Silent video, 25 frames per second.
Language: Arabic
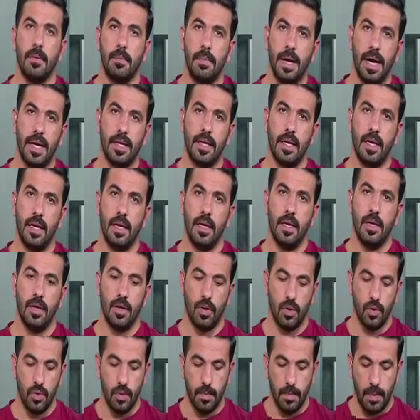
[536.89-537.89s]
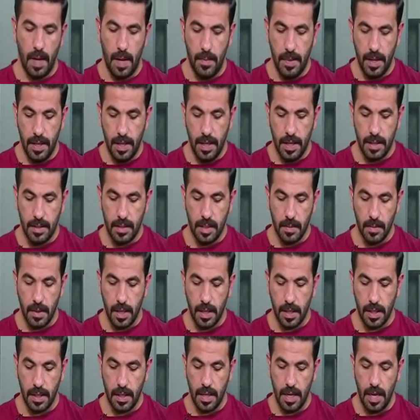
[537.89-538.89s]
بعدها قوم بعمليه
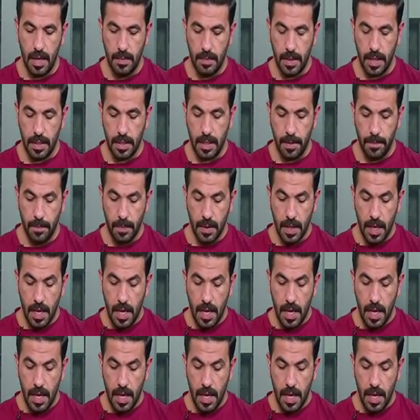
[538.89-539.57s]
تمارين المعده